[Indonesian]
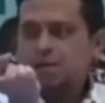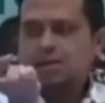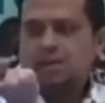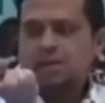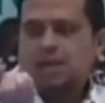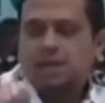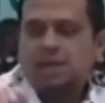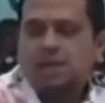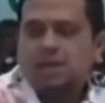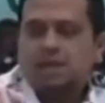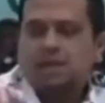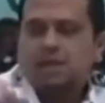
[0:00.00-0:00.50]

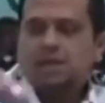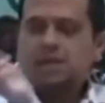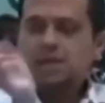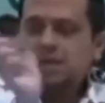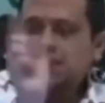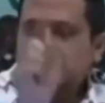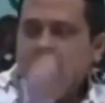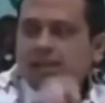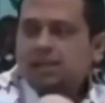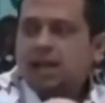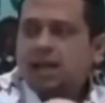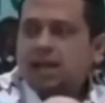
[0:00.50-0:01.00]
Masehi.
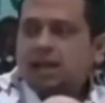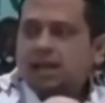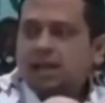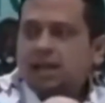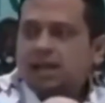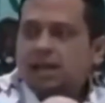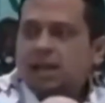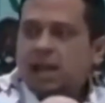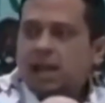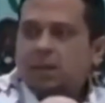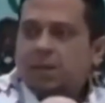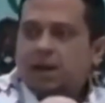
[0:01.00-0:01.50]
Ishak
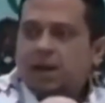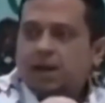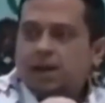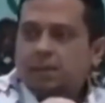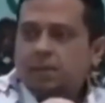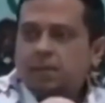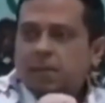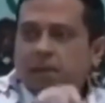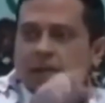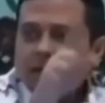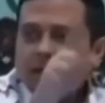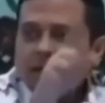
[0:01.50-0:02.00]
lahirnya
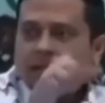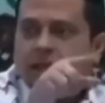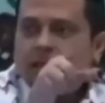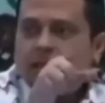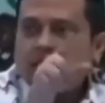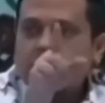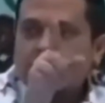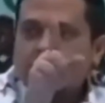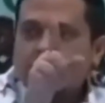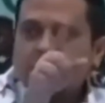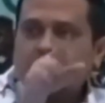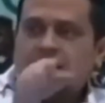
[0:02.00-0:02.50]
kapan?
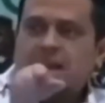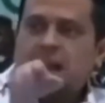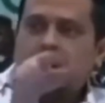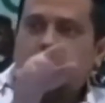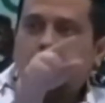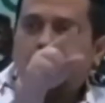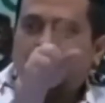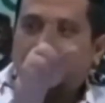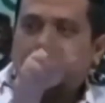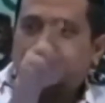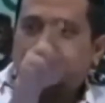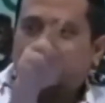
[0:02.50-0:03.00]

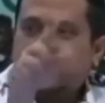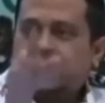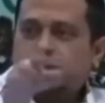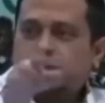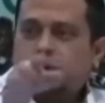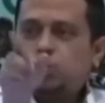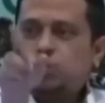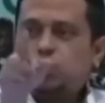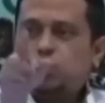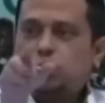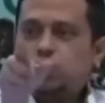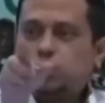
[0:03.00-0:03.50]

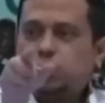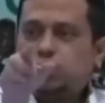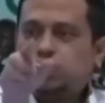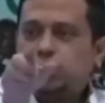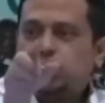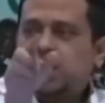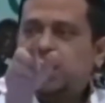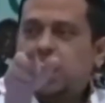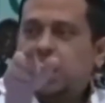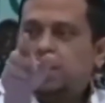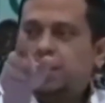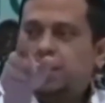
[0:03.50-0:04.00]
1878
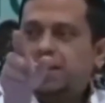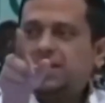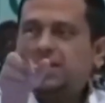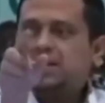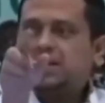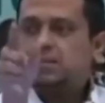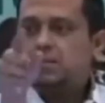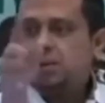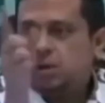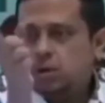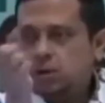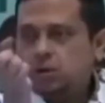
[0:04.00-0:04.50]

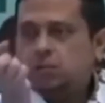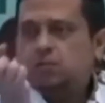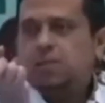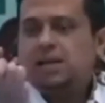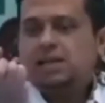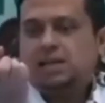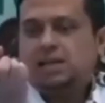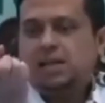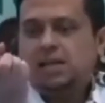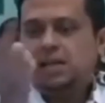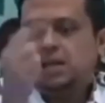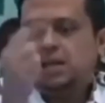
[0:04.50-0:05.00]
sebelum
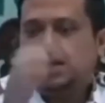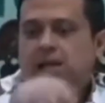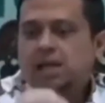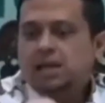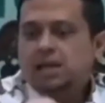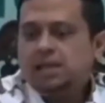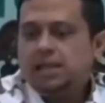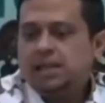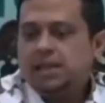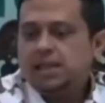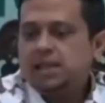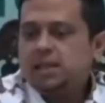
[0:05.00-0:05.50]
Masehi.
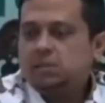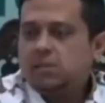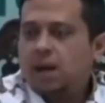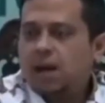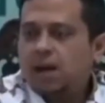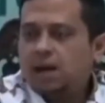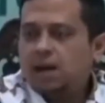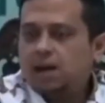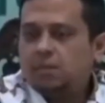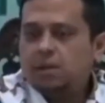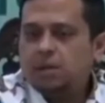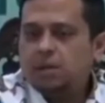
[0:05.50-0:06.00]
Jadi
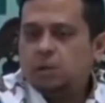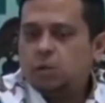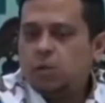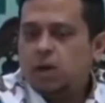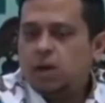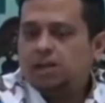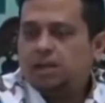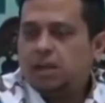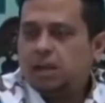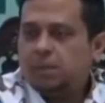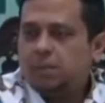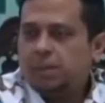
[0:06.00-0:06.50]
Ismail lebih
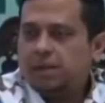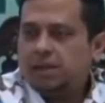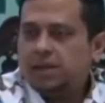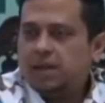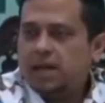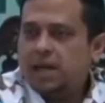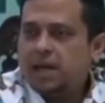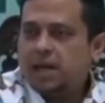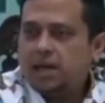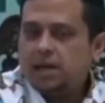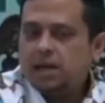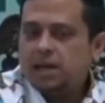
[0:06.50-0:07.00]
tua
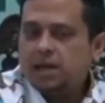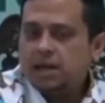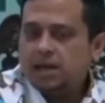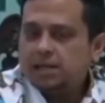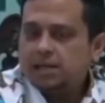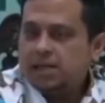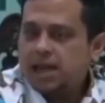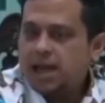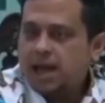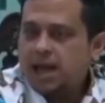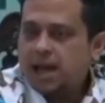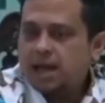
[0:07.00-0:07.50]
daripada
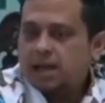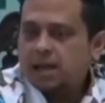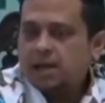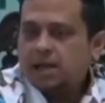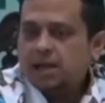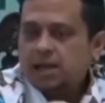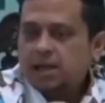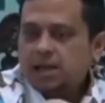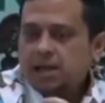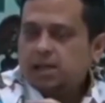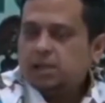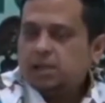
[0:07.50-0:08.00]

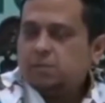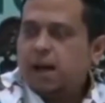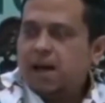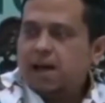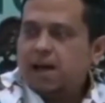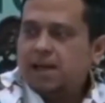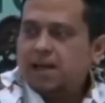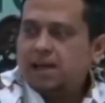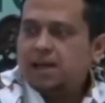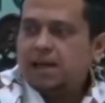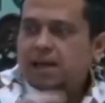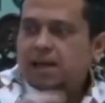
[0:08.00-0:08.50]
Ishak.
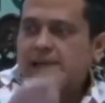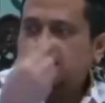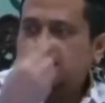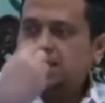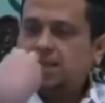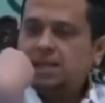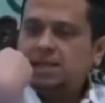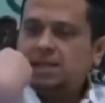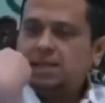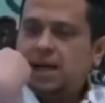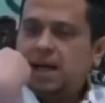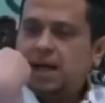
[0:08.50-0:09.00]
Ismail kata
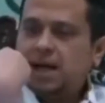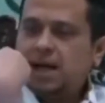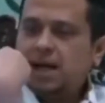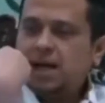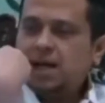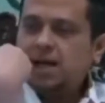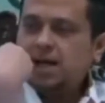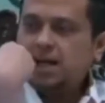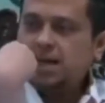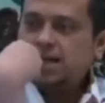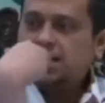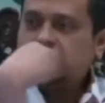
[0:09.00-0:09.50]

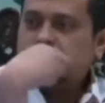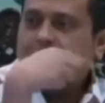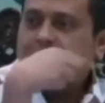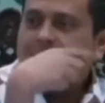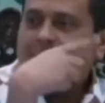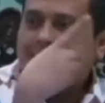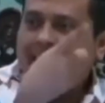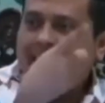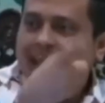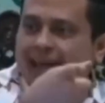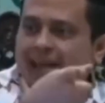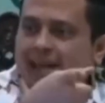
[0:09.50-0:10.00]
kita,
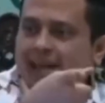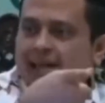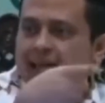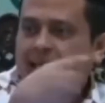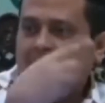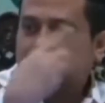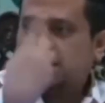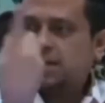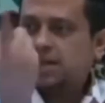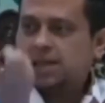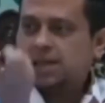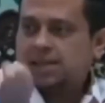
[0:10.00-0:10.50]
Ismail
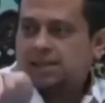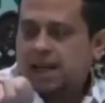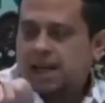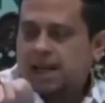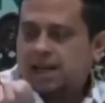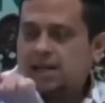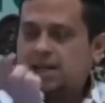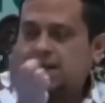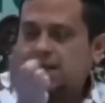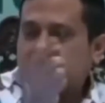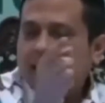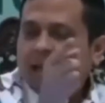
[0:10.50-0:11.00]
kata
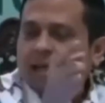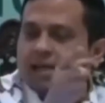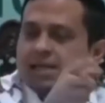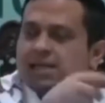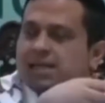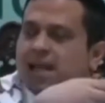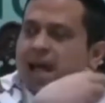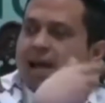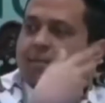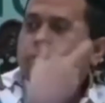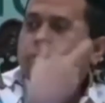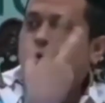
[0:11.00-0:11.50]
Nasrani,
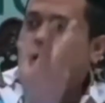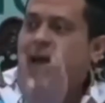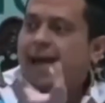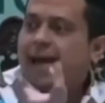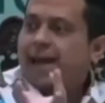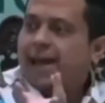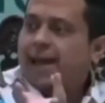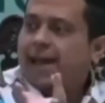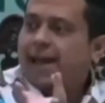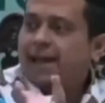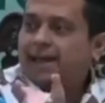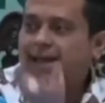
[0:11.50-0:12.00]

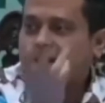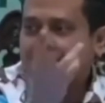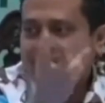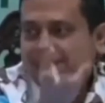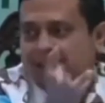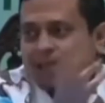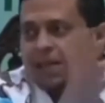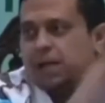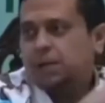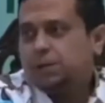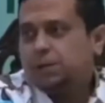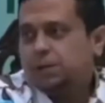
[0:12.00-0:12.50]
Samuel
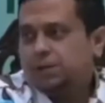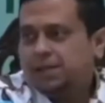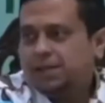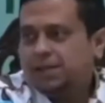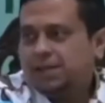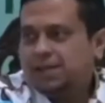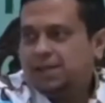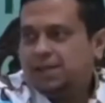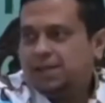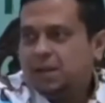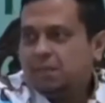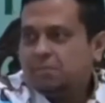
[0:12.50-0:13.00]
kata
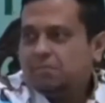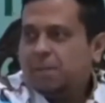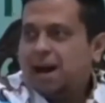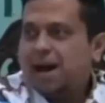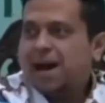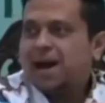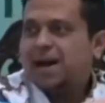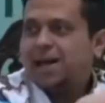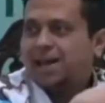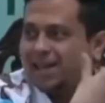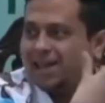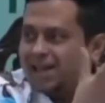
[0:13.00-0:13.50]
Yahudi,
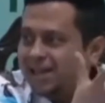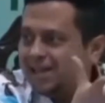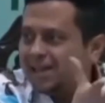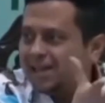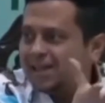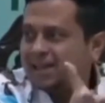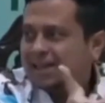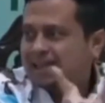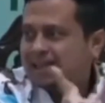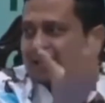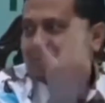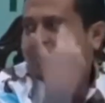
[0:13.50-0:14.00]

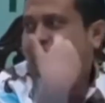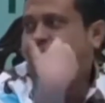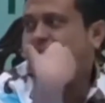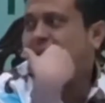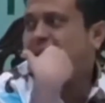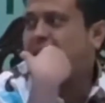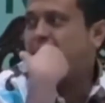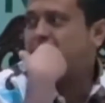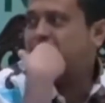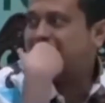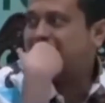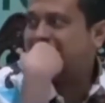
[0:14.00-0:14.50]
Mail kata
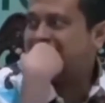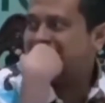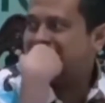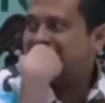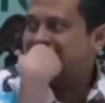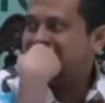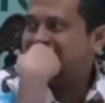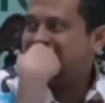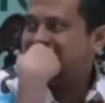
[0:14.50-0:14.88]
Betawi.